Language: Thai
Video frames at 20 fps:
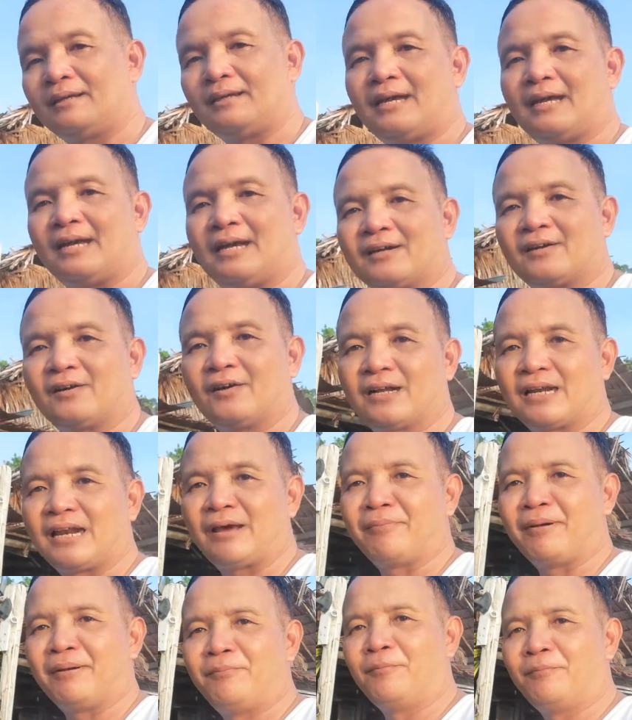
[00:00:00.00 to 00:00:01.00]
ก็กลับมา
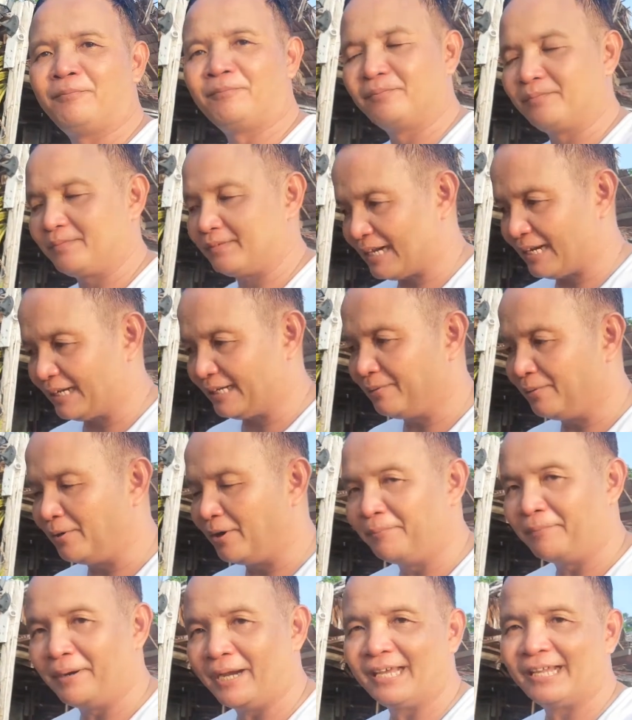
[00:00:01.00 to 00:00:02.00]
พบกันพ
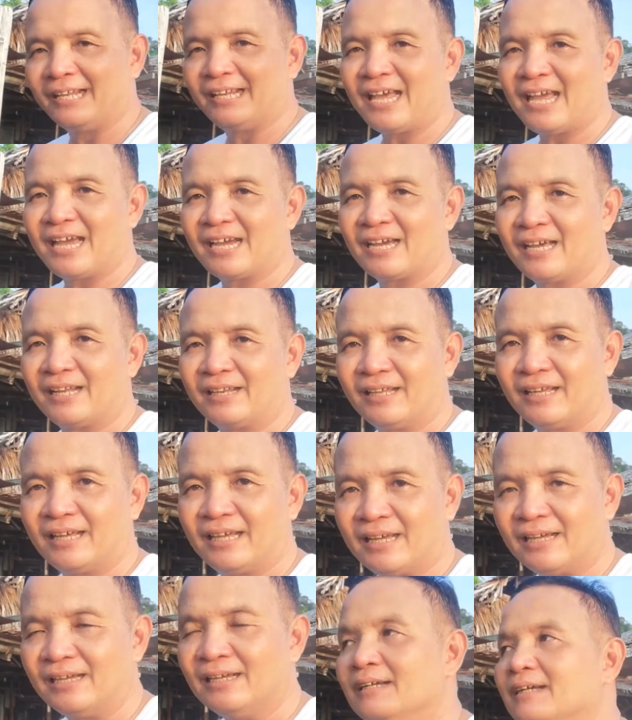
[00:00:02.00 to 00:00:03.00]
อมาเห็นหน้ากันนะ
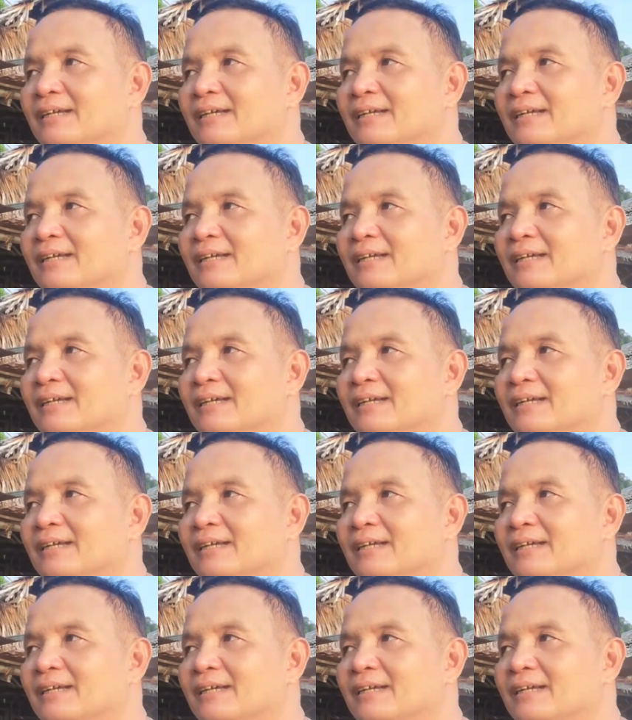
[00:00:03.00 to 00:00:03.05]
ฮะ